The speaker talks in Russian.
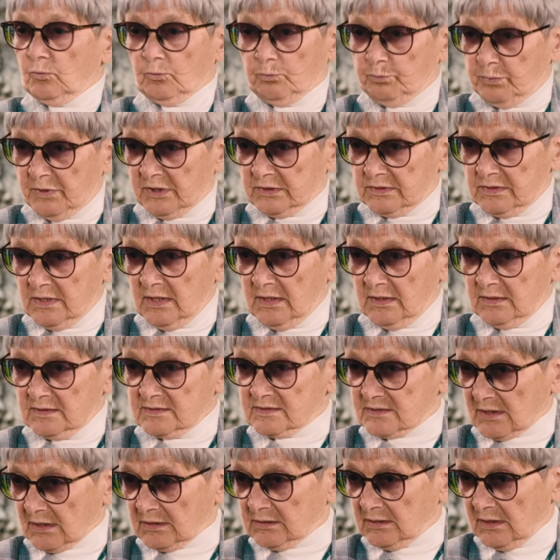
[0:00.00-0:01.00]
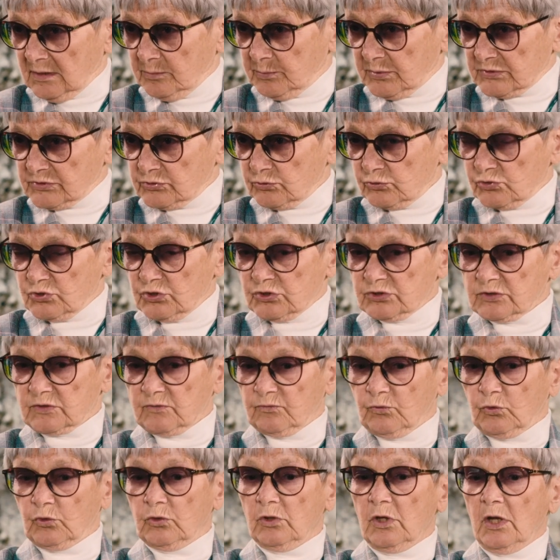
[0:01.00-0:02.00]
бедная страна по
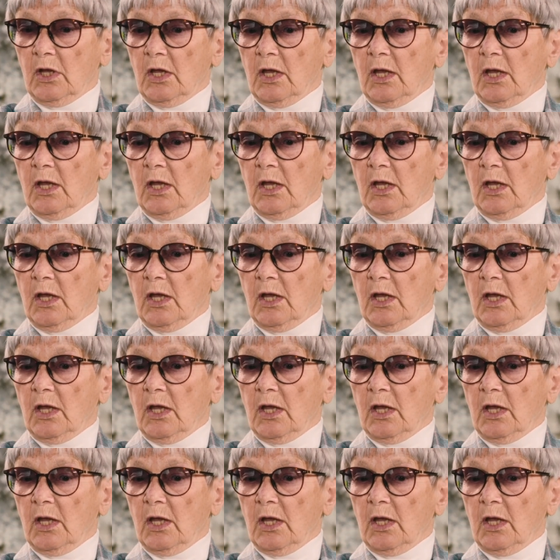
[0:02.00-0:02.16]
существу.